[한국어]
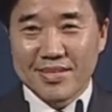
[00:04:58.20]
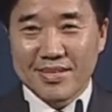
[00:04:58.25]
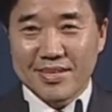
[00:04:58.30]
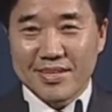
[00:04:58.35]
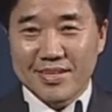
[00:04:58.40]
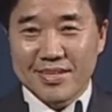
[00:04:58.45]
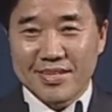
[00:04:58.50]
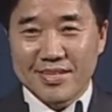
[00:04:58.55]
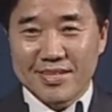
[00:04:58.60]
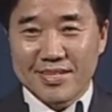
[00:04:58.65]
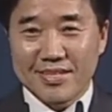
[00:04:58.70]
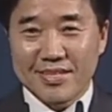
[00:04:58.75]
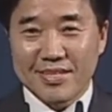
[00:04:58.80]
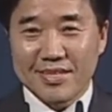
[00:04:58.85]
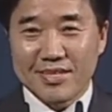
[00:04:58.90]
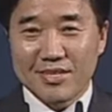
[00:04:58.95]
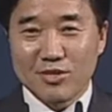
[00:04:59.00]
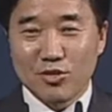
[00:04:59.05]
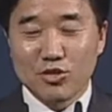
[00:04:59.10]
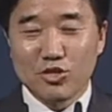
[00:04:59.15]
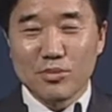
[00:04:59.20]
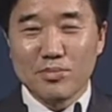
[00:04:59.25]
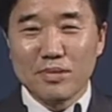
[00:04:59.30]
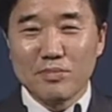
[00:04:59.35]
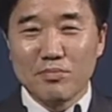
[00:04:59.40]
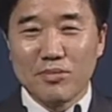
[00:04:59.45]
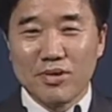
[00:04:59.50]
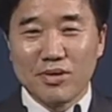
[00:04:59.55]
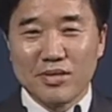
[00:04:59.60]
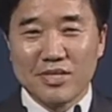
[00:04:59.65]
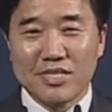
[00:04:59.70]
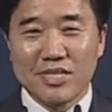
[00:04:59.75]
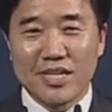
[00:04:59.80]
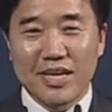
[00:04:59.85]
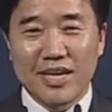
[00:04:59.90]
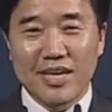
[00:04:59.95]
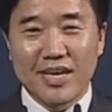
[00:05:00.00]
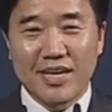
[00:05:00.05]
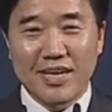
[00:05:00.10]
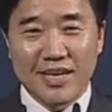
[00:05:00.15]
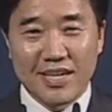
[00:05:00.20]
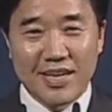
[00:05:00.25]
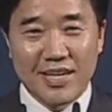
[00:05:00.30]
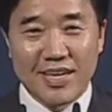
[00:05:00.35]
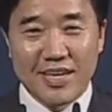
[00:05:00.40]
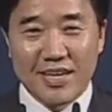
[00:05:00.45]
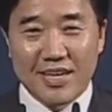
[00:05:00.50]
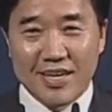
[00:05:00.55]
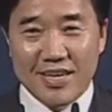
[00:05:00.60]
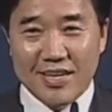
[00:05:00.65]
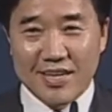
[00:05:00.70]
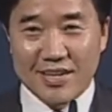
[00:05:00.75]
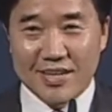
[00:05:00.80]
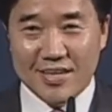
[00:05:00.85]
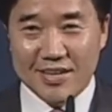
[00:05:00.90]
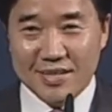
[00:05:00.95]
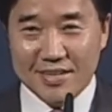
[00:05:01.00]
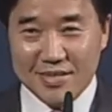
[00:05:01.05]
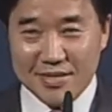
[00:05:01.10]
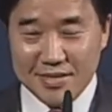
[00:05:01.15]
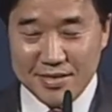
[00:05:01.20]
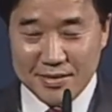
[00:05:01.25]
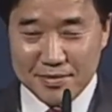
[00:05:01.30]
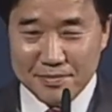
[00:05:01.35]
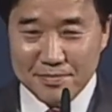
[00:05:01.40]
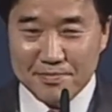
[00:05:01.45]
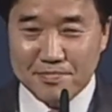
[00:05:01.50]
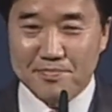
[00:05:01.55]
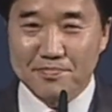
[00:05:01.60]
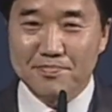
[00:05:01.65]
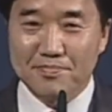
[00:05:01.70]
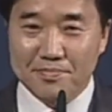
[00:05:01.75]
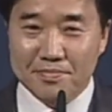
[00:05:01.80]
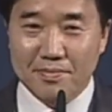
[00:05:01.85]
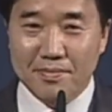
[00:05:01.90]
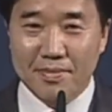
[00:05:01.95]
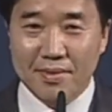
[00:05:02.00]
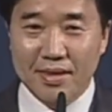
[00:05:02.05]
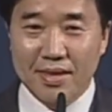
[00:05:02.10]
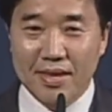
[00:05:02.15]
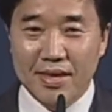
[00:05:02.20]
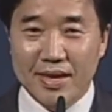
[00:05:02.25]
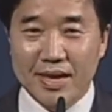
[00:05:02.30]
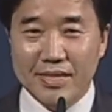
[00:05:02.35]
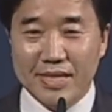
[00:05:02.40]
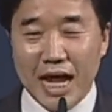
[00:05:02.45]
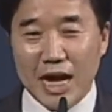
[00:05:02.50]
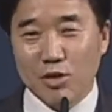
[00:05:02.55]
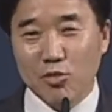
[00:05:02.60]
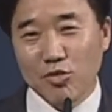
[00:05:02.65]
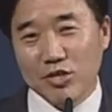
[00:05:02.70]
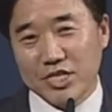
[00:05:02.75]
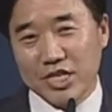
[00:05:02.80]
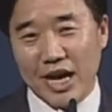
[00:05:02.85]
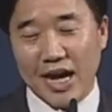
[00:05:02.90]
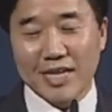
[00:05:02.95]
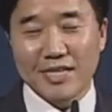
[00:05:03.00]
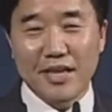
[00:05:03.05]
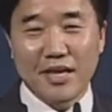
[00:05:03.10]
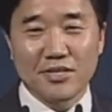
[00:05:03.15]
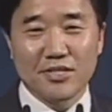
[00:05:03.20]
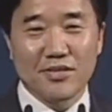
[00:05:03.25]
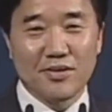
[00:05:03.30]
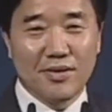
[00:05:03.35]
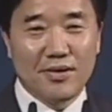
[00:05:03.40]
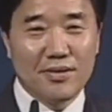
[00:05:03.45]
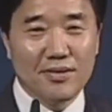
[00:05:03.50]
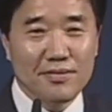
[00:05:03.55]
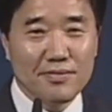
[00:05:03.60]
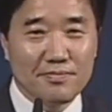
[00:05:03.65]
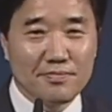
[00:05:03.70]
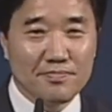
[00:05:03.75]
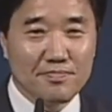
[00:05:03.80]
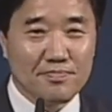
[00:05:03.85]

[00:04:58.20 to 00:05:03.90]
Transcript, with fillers: 아, 요즘은 뭐 이제 어, 이게 탈곡이 잘 돼서